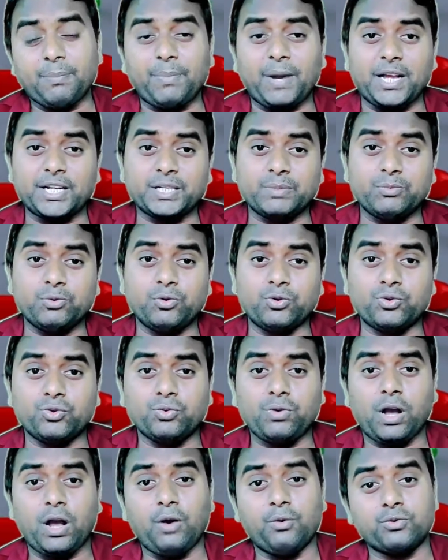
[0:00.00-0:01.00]
आपके पास्ट में हो
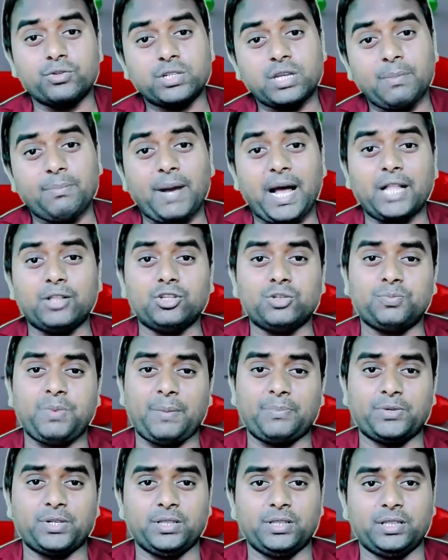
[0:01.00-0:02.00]
चुका है उसके बाद उस
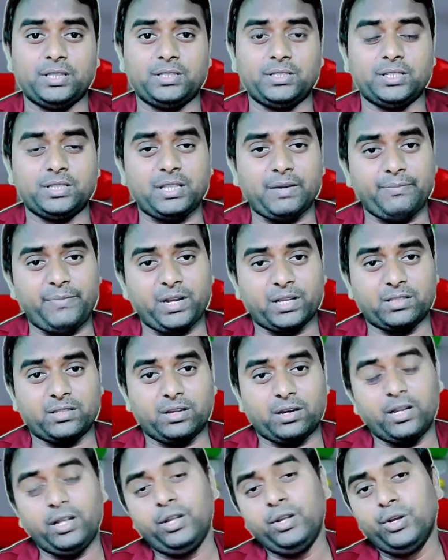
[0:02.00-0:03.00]
पर आप चिंता
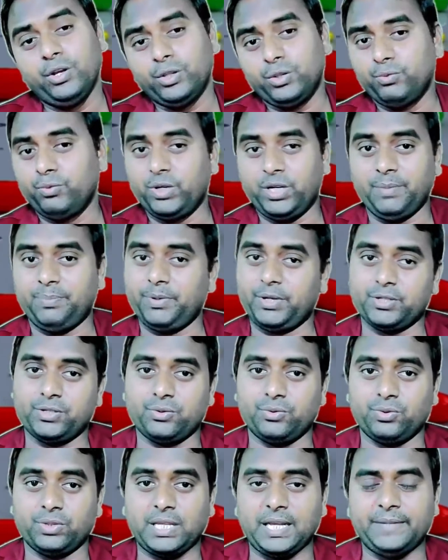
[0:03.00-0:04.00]
व्यक्त करें तो वो
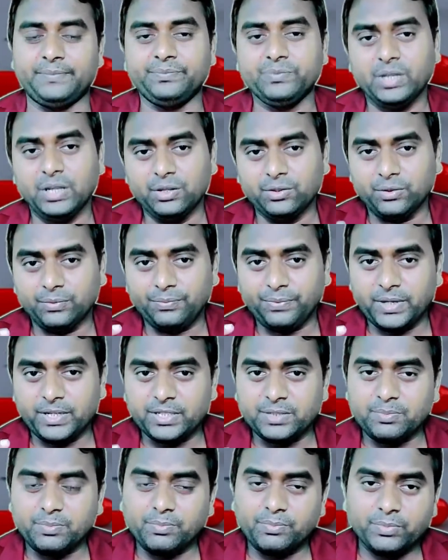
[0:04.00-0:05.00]
डिप्रेशन होता है तो
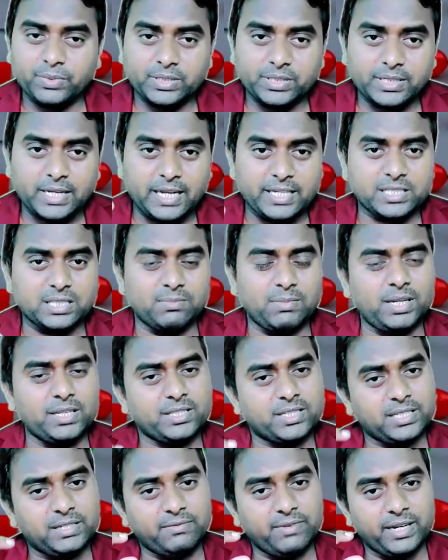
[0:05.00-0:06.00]
फ्रेंड्स इसका
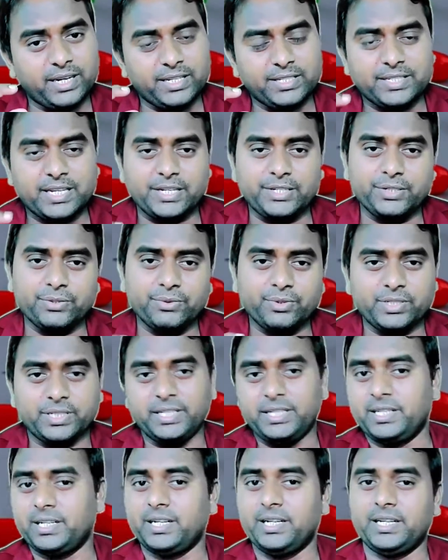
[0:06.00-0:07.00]
इस्तेमाल सीवर एंजाइटी को
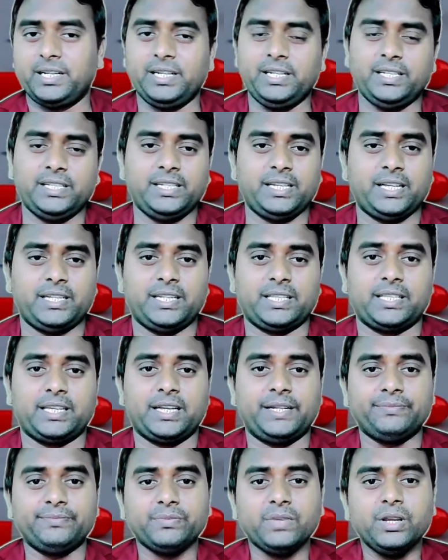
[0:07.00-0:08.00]
ठीक करने के लिए किया
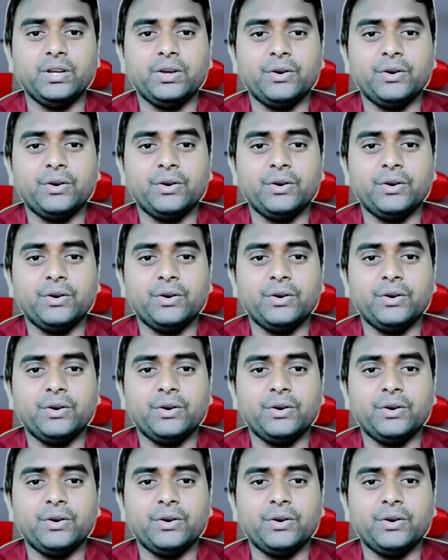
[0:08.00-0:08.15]
जाता है